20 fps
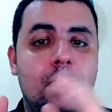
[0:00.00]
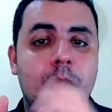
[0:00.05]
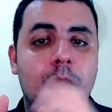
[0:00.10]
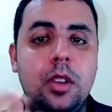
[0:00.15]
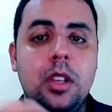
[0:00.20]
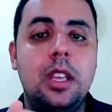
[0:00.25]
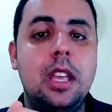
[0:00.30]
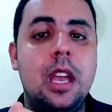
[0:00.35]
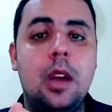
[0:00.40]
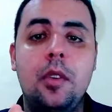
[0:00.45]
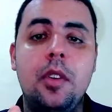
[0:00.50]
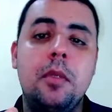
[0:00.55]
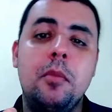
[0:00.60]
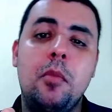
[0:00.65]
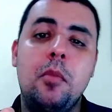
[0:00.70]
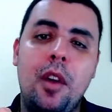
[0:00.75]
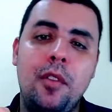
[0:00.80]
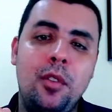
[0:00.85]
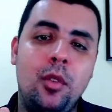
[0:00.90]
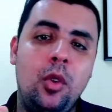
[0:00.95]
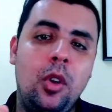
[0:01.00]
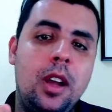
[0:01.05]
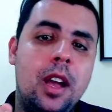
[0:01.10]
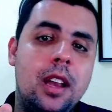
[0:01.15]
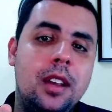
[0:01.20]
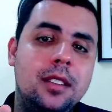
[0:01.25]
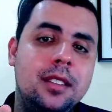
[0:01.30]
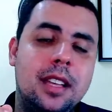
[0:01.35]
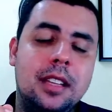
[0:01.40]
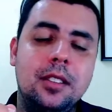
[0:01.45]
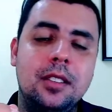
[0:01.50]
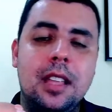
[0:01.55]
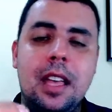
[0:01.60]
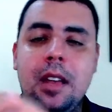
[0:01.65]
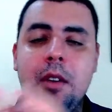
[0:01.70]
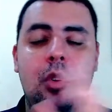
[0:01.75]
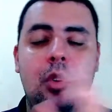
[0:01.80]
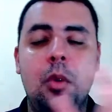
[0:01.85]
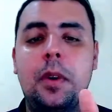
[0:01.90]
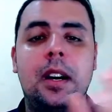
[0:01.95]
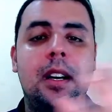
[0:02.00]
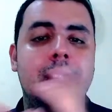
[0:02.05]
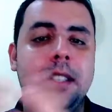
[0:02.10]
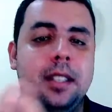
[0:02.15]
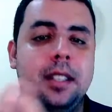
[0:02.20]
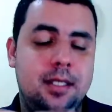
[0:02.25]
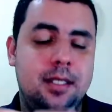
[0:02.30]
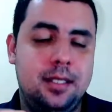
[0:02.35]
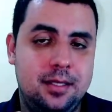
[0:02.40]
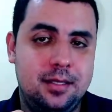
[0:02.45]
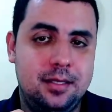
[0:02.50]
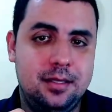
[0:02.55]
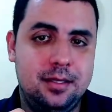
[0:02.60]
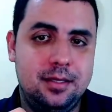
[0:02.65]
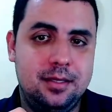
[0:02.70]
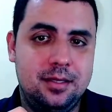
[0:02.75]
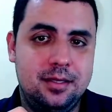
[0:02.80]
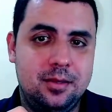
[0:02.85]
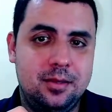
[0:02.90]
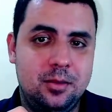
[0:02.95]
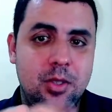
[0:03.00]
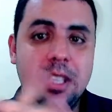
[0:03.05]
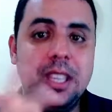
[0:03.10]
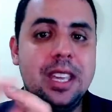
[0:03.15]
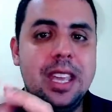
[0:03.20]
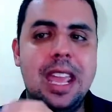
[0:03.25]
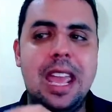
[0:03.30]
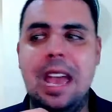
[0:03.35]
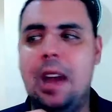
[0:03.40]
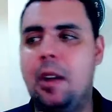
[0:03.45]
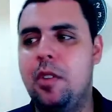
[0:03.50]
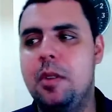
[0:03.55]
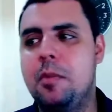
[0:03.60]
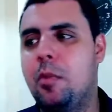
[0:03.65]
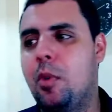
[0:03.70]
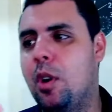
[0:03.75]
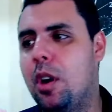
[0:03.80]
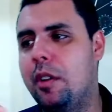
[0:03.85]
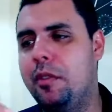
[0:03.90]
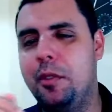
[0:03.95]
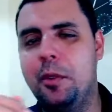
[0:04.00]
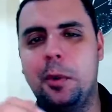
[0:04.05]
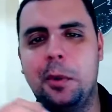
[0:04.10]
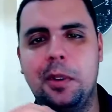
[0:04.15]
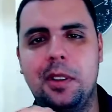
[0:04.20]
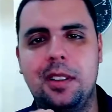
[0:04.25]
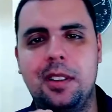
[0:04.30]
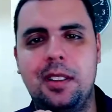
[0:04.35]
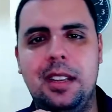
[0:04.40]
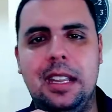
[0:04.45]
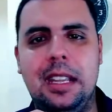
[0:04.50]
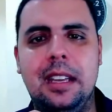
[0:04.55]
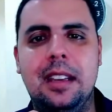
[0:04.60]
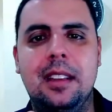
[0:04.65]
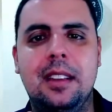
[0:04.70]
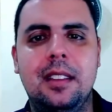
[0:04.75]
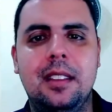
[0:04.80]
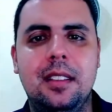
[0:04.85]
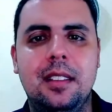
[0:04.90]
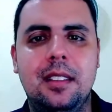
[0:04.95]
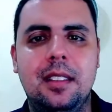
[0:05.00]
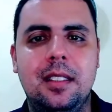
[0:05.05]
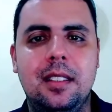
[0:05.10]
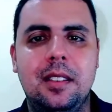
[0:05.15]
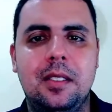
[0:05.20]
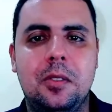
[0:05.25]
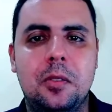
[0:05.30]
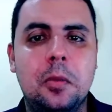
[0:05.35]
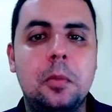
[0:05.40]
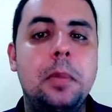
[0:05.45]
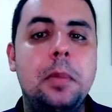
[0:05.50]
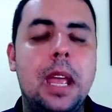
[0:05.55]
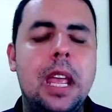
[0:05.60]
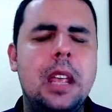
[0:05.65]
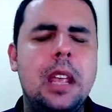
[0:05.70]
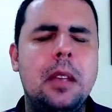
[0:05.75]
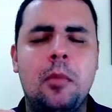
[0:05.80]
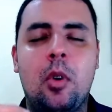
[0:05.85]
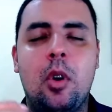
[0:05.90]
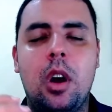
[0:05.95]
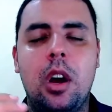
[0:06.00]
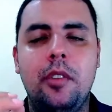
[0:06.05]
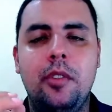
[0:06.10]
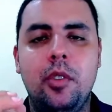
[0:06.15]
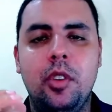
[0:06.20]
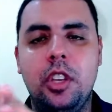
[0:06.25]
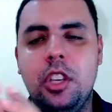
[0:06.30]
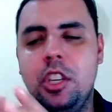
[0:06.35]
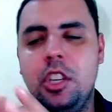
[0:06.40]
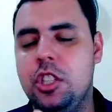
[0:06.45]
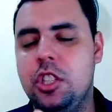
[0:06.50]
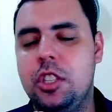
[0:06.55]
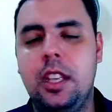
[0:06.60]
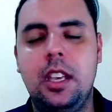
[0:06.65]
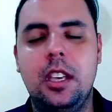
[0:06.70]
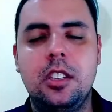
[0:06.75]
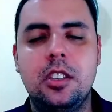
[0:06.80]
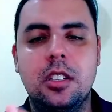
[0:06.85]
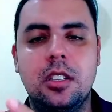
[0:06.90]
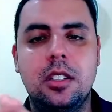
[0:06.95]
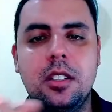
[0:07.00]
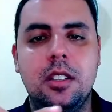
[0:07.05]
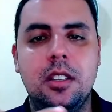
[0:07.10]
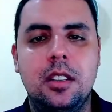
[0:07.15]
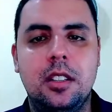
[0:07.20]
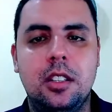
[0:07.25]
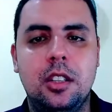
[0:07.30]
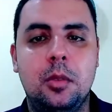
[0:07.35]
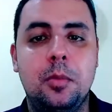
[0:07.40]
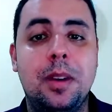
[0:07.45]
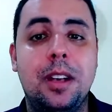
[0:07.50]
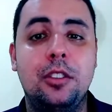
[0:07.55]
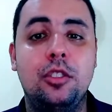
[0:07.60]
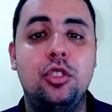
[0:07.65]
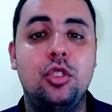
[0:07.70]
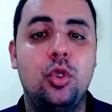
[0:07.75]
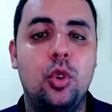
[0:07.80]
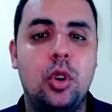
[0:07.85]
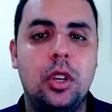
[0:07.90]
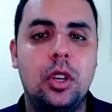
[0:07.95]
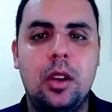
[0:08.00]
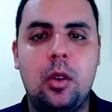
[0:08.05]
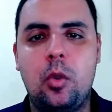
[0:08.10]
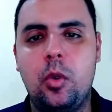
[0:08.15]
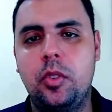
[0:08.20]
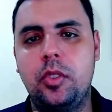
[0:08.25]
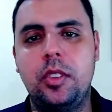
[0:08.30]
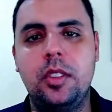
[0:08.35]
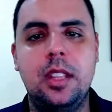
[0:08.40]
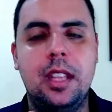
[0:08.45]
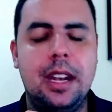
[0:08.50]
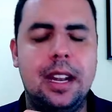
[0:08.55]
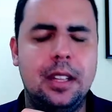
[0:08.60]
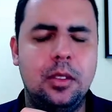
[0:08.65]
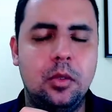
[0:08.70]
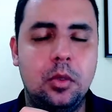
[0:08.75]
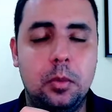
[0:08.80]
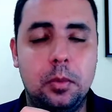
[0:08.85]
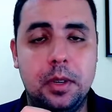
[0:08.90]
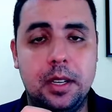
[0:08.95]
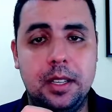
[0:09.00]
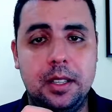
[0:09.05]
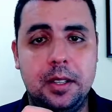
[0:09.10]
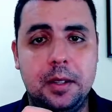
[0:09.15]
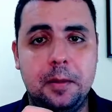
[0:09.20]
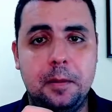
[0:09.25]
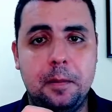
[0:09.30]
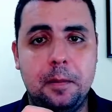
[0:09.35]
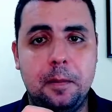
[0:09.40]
o que é o um imóvel localizado na área urbana. O que é um imóvel, né? um bem imóvel que esteja numa zona considerada urbana.